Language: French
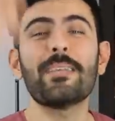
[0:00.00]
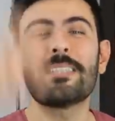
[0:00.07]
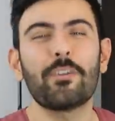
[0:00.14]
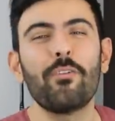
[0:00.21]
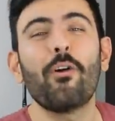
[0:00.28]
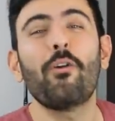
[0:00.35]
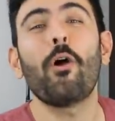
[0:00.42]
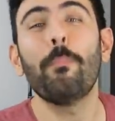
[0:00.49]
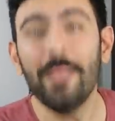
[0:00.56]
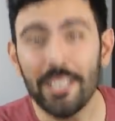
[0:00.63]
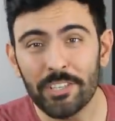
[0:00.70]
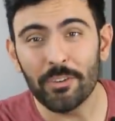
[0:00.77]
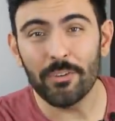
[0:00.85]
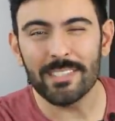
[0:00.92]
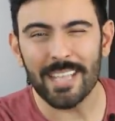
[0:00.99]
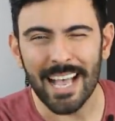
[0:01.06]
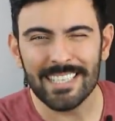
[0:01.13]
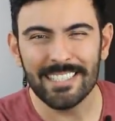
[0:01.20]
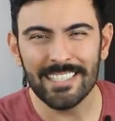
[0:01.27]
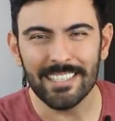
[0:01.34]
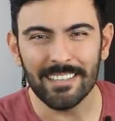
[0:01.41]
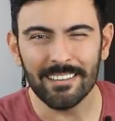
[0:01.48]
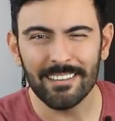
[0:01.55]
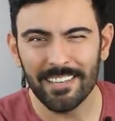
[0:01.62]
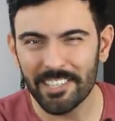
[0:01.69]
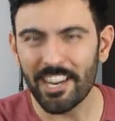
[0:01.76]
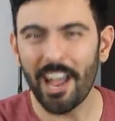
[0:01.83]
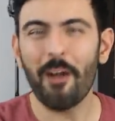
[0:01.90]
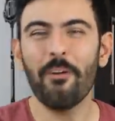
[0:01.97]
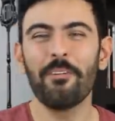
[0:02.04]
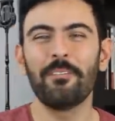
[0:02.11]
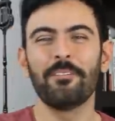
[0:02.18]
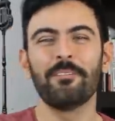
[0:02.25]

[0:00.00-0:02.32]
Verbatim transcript: parce qu'on a encore mille choses à se dire. Ciao